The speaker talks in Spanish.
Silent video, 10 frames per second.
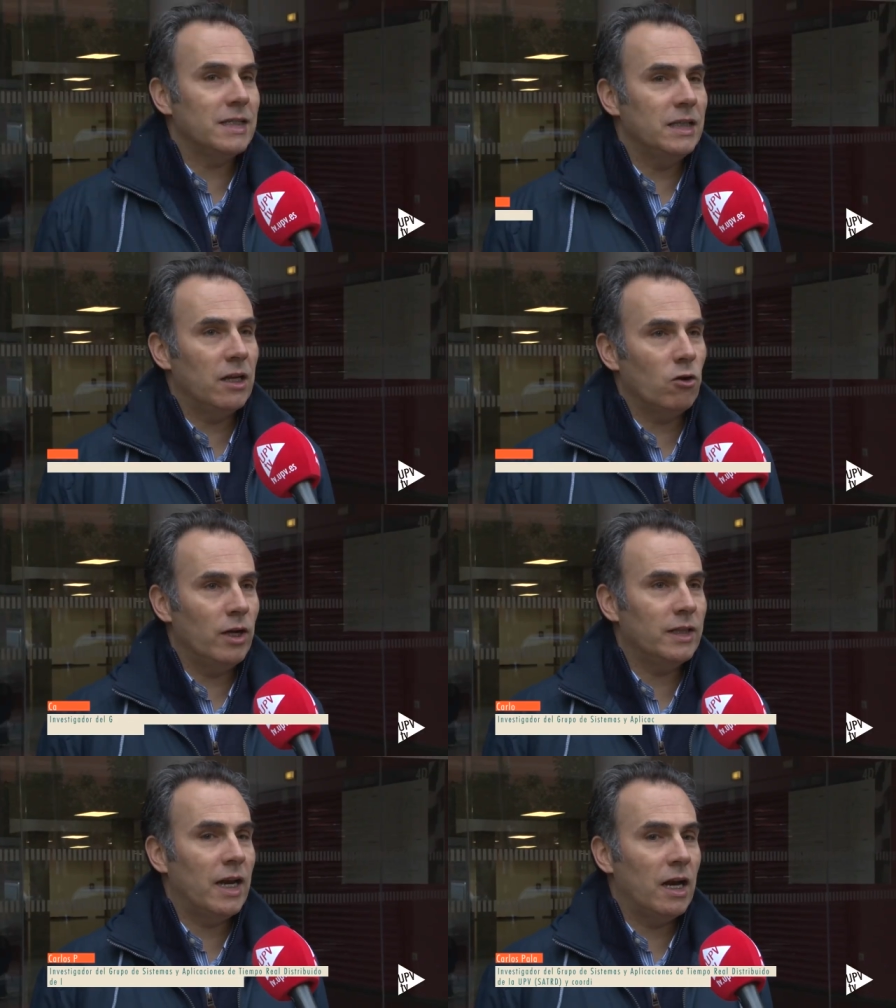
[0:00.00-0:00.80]
se
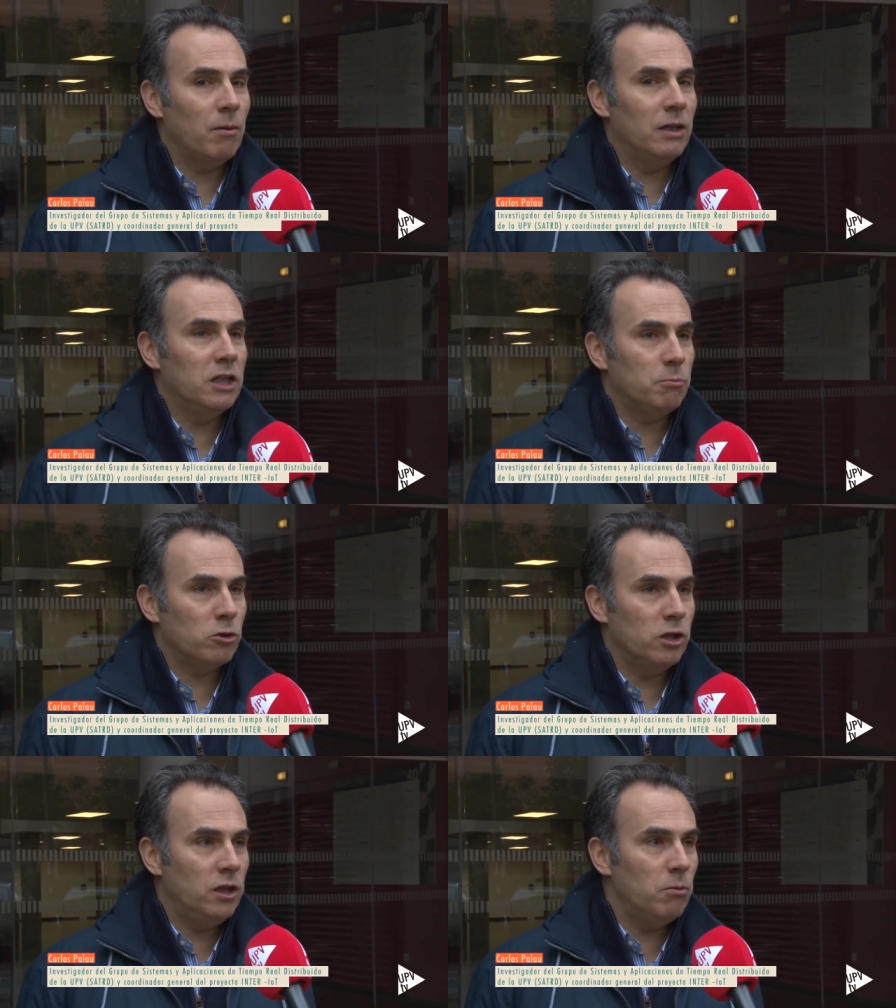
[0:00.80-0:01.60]
interconecten a nivel de
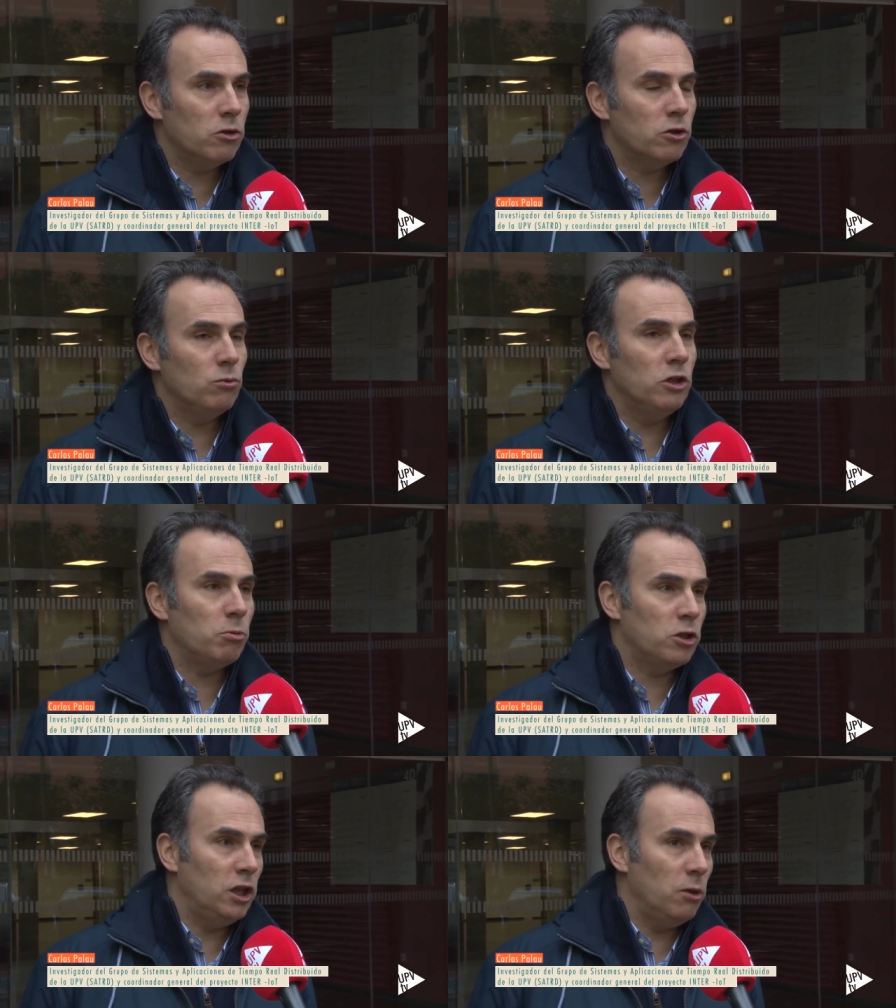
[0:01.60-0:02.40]
dispositivos, un
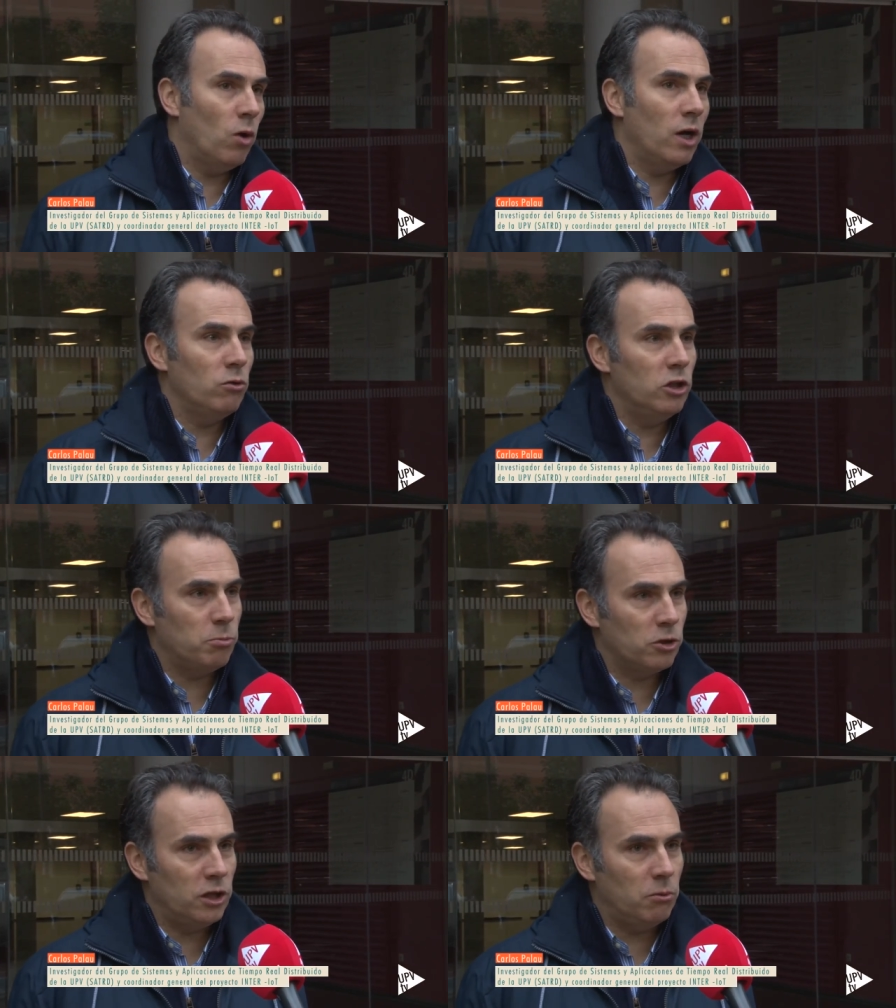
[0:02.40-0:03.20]
dispositivo A y un
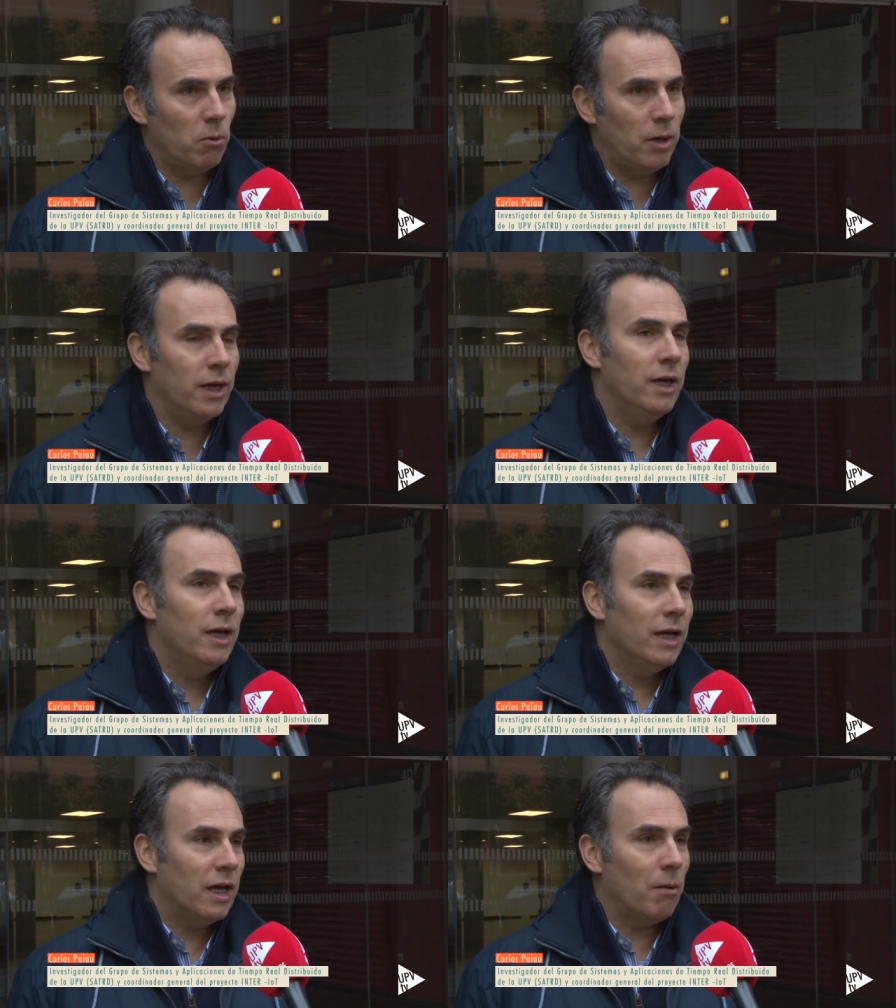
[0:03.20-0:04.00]
dispositivo B
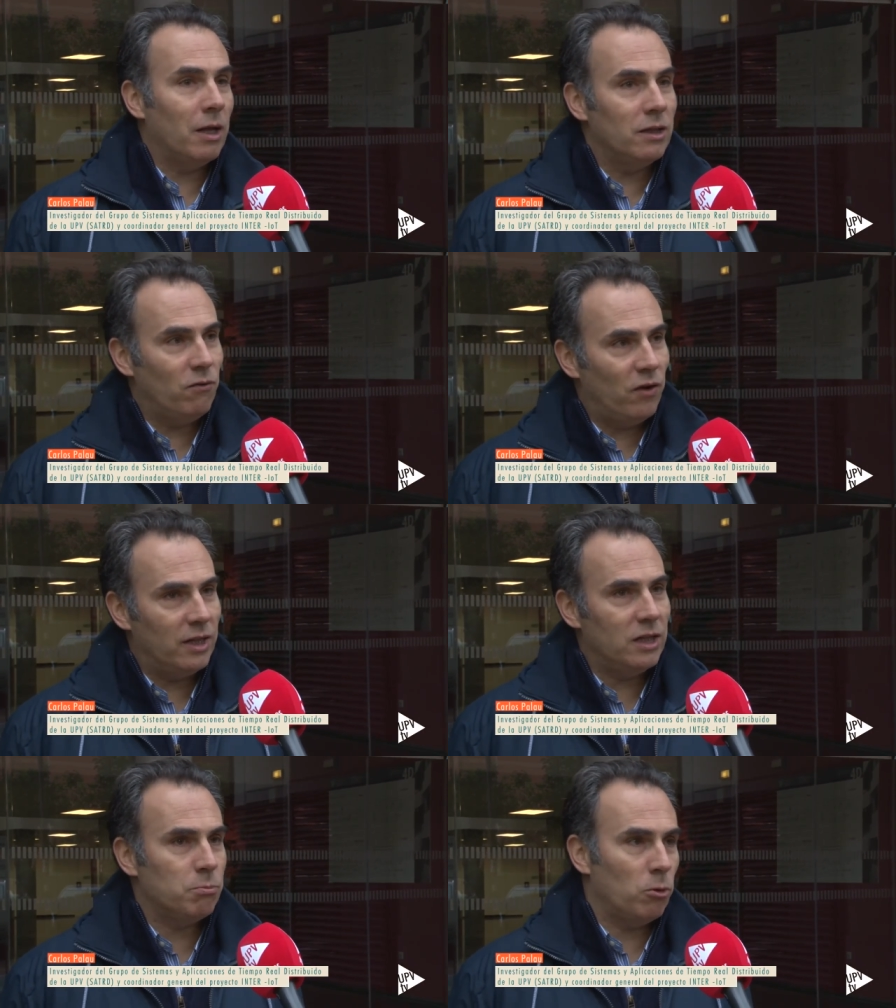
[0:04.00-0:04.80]
que hablan
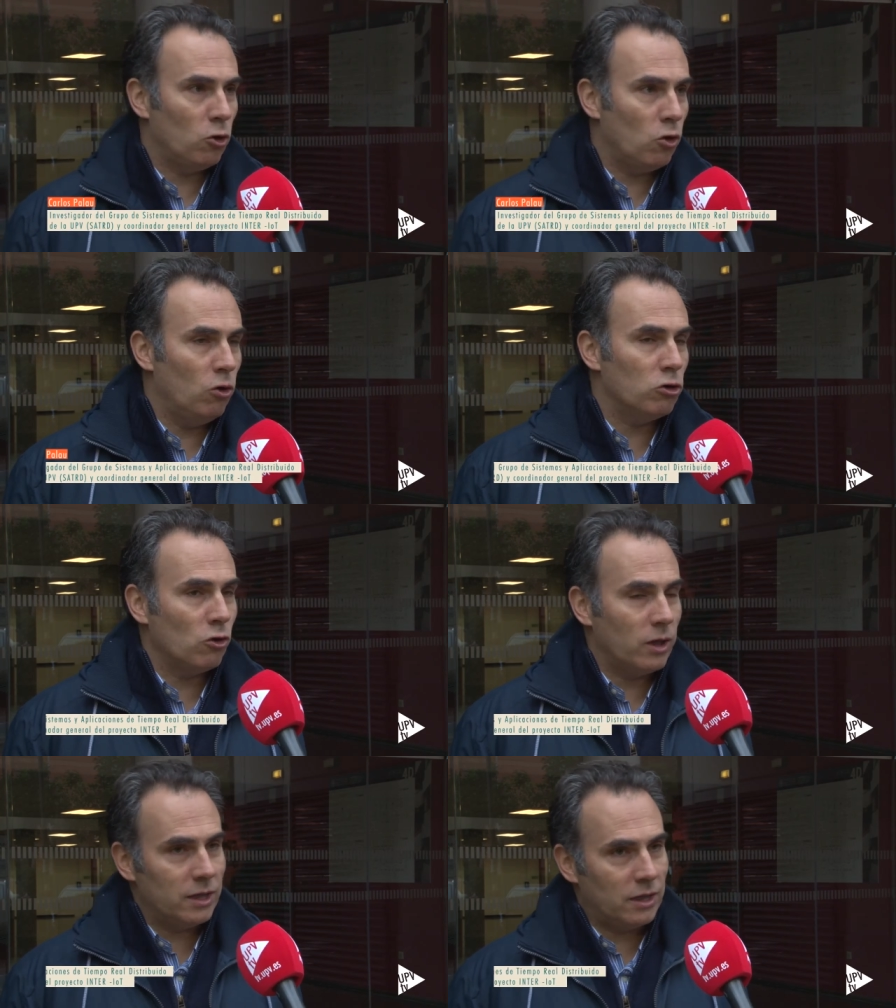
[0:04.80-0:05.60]
diferentes protocolos
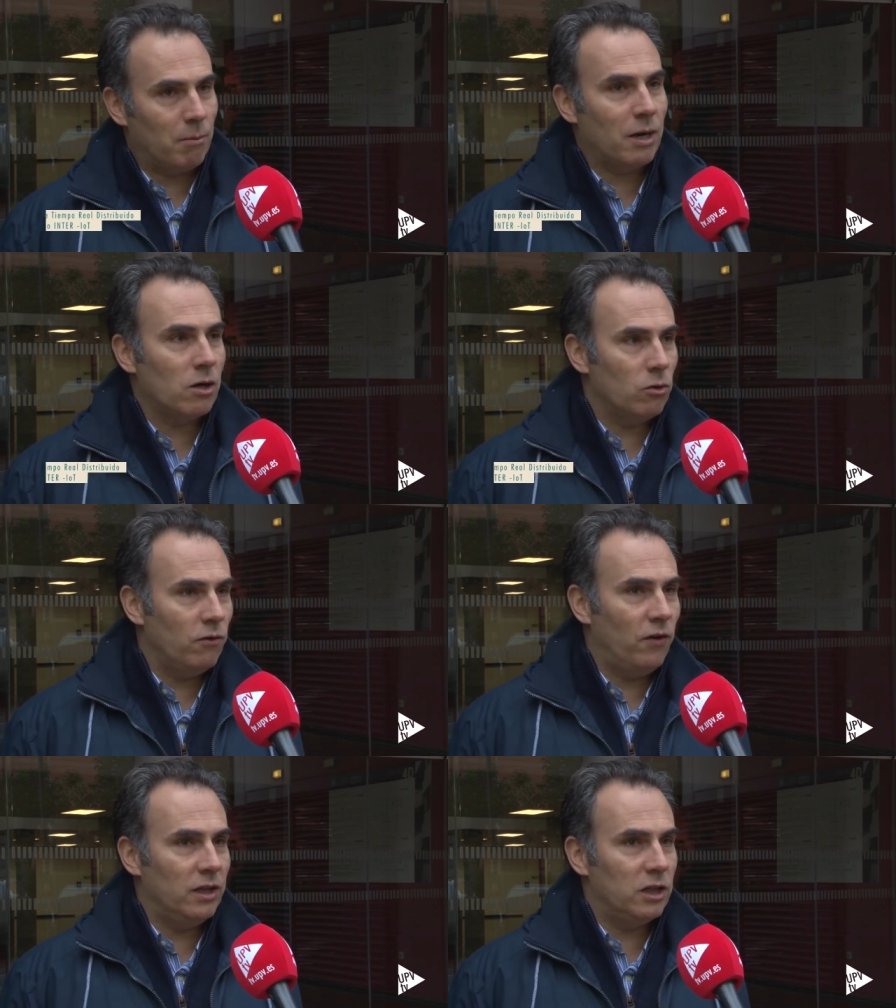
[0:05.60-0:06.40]
o que trabajan con
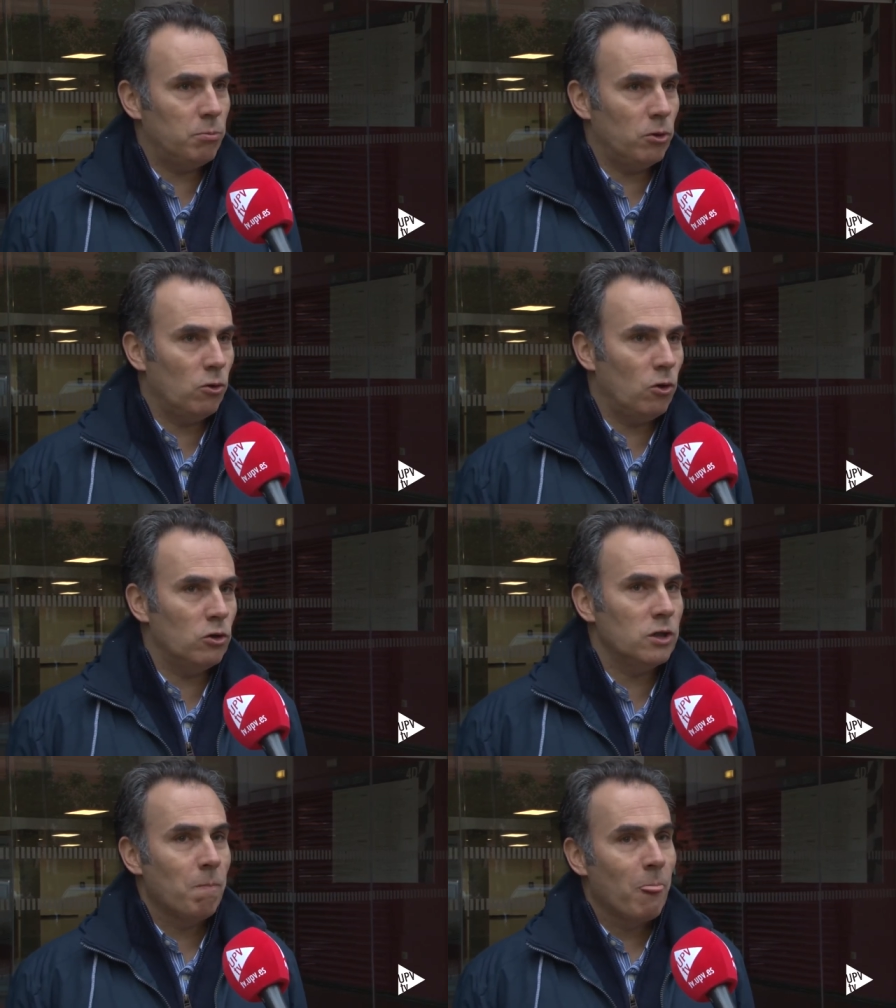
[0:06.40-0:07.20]
diferentes
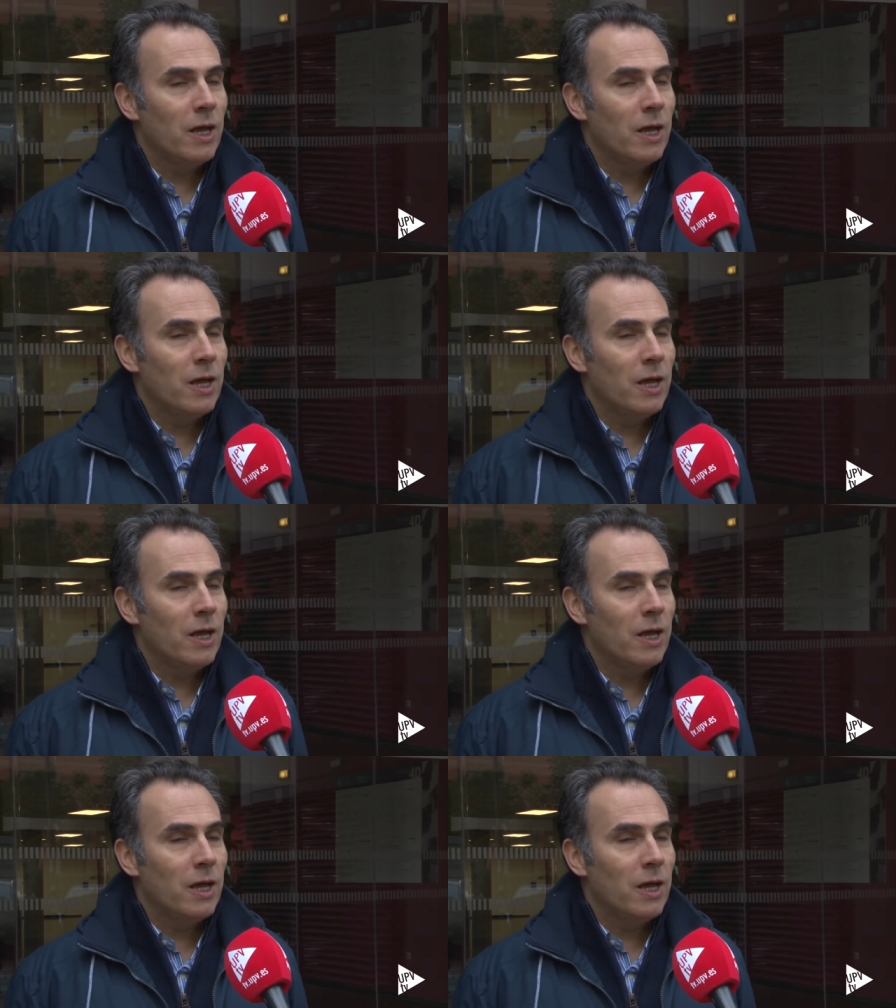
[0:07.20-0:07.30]
protocolos